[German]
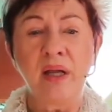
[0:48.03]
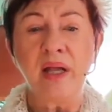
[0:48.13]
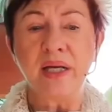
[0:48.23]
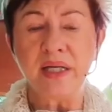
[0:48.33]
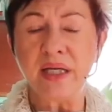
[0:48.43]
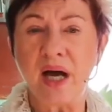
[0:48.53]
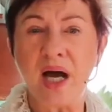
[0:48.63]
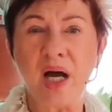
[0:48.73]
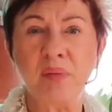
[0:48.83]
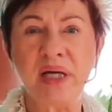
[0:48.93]
in
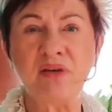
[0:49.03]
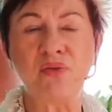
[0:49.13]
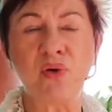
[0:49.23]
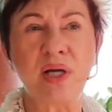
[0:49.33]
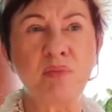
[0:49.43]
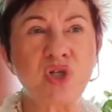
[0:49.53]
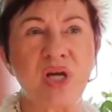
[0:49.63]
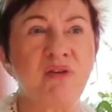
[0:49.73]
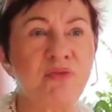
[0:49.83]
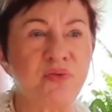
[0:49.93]
ihrer Arbeit vor einem
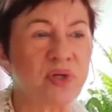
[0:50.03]
Chef,